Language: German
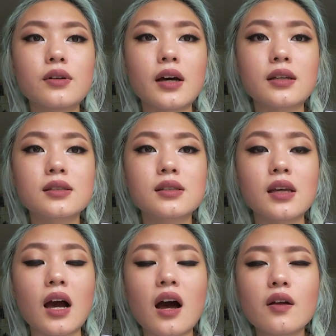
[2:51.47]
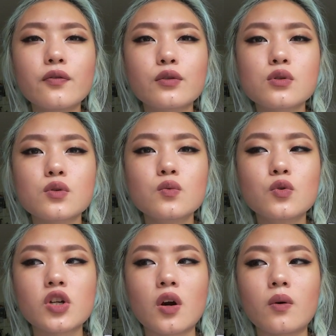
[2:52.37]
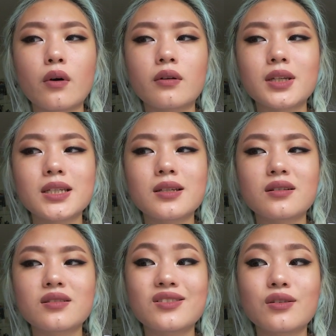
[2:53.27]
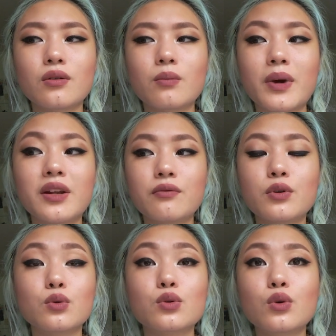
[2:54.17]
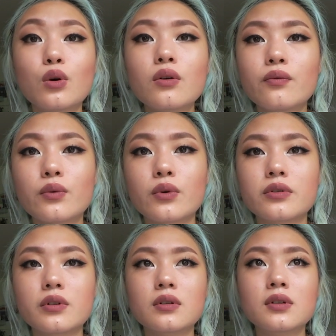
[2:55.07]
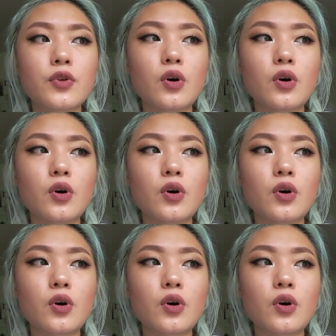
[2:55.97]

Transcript: dass die Art von Zuschauern, die dann diese meine Videos gucken würde,